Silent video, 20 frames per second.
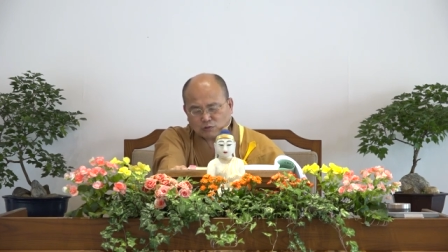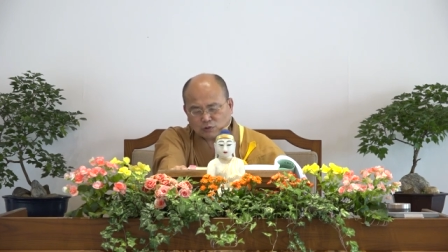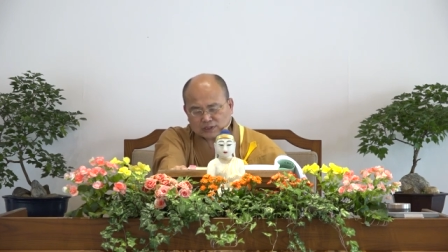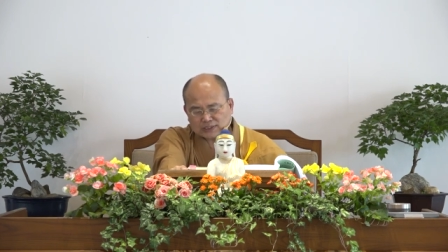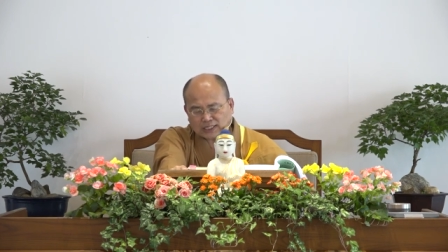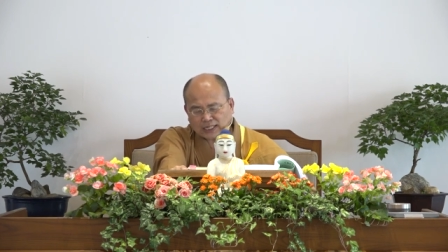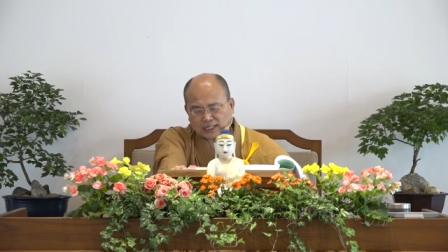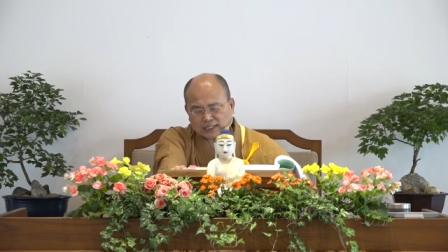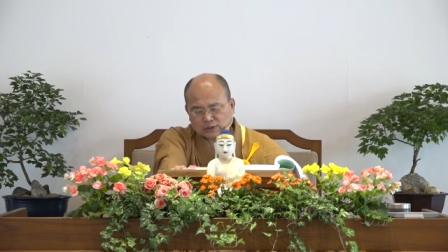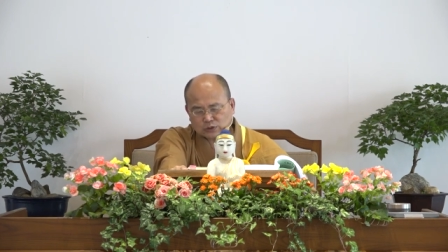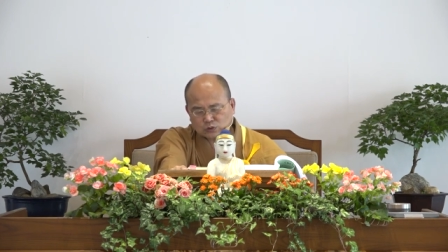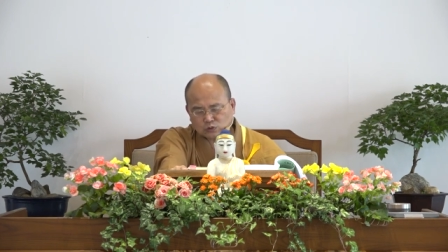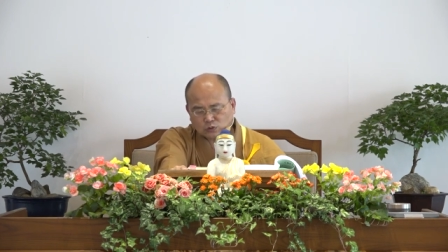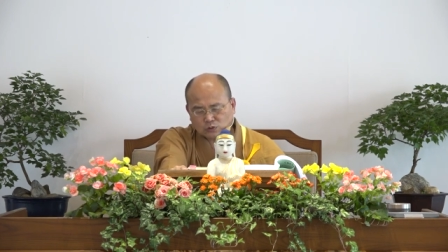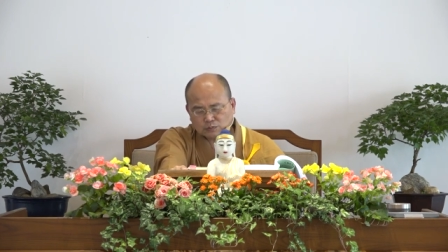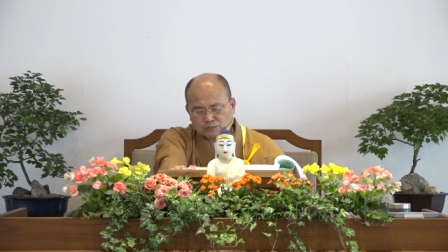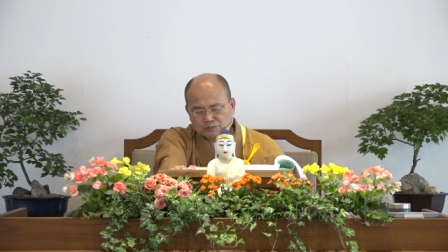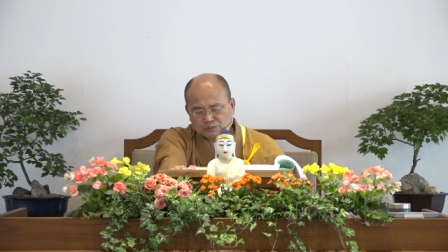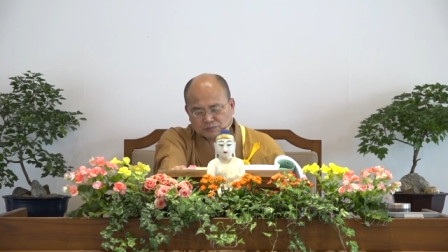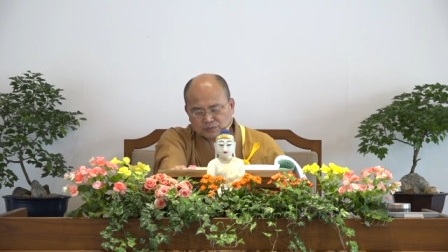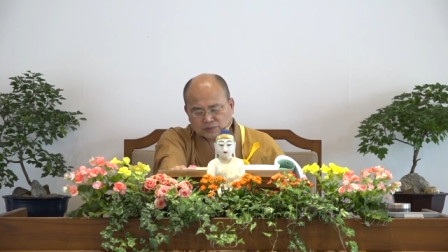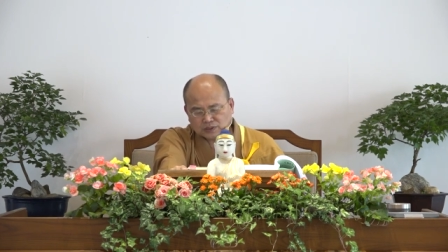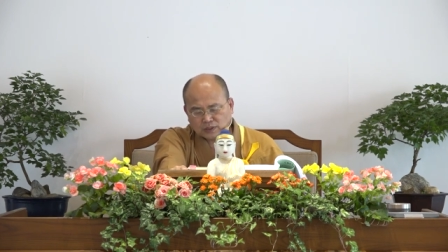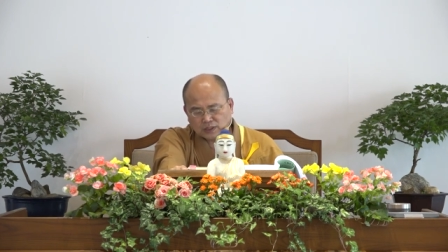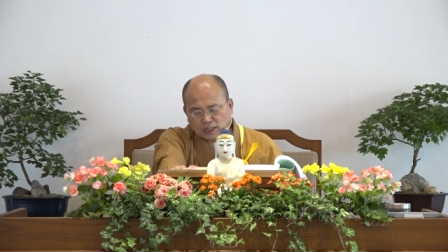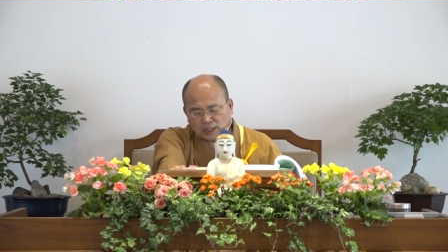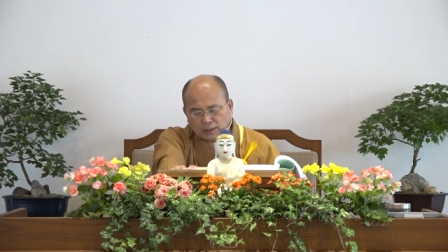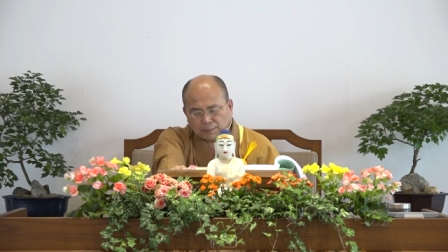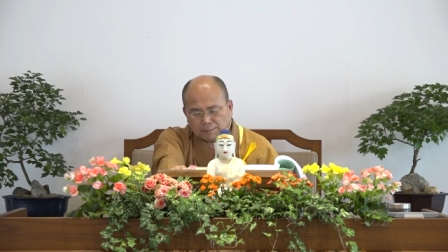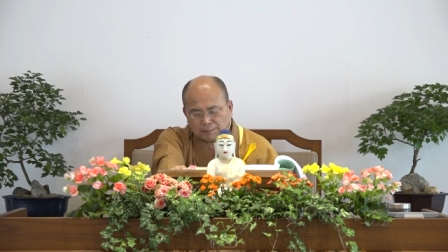我常说。
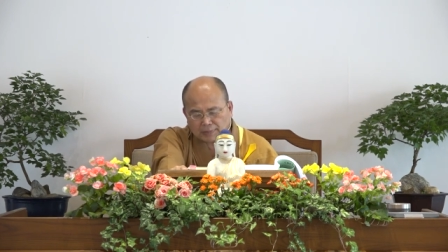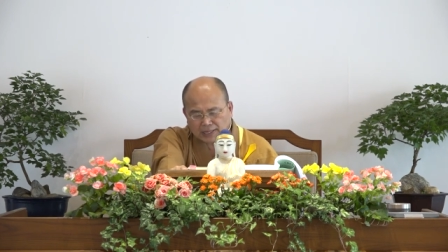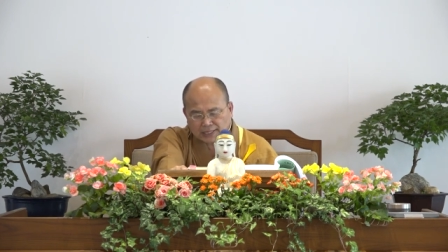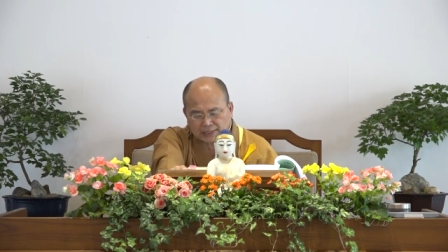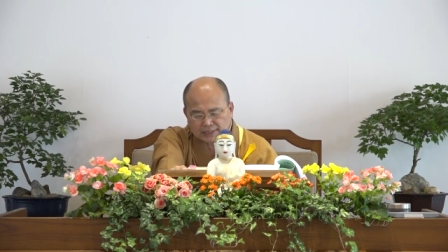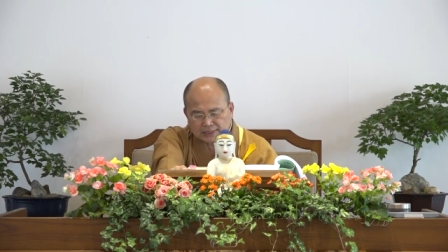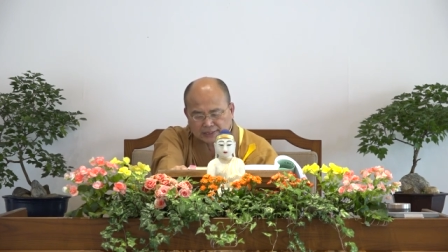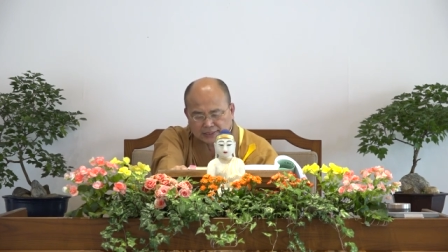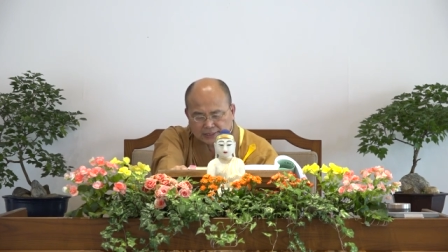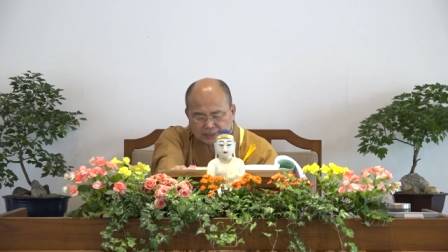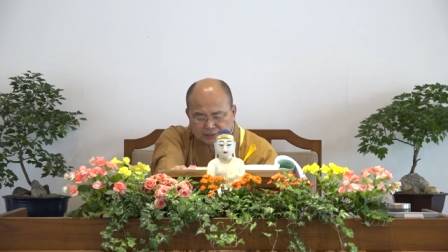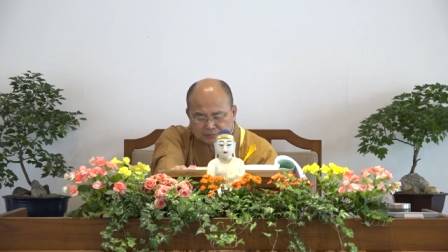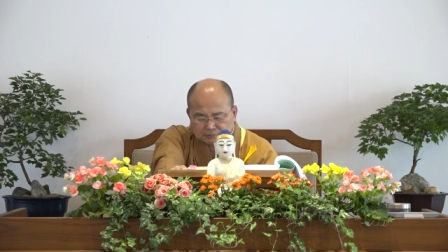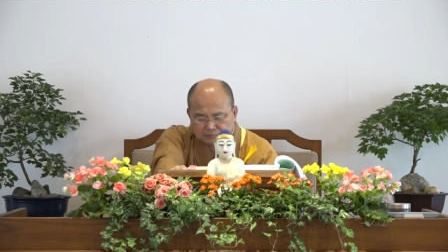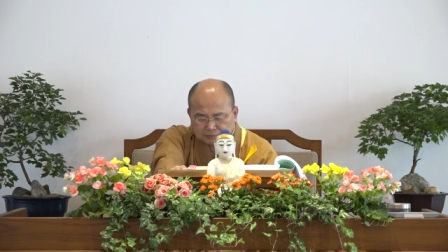慢根